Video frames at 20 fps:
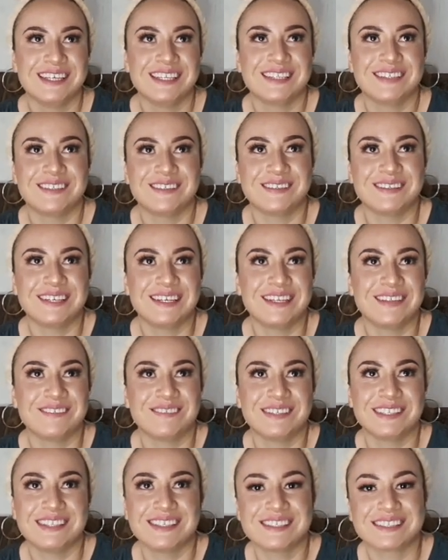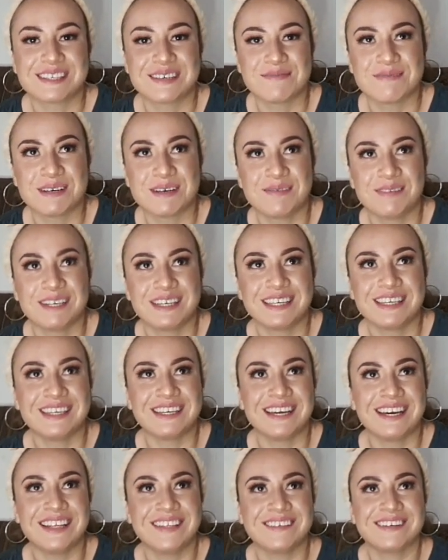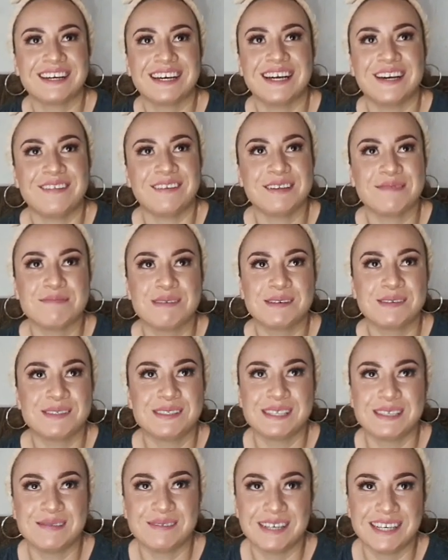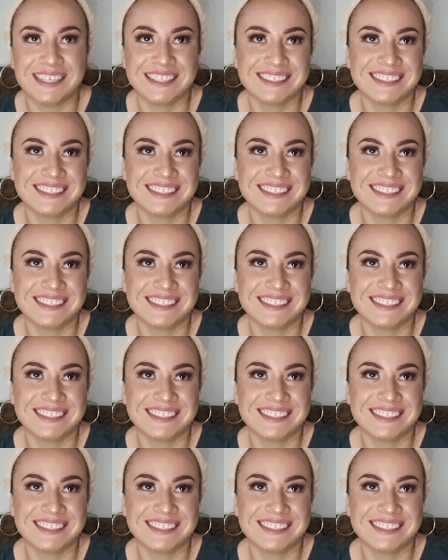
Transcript: todas las veces que me ha maquillado, cada vez me gusta más,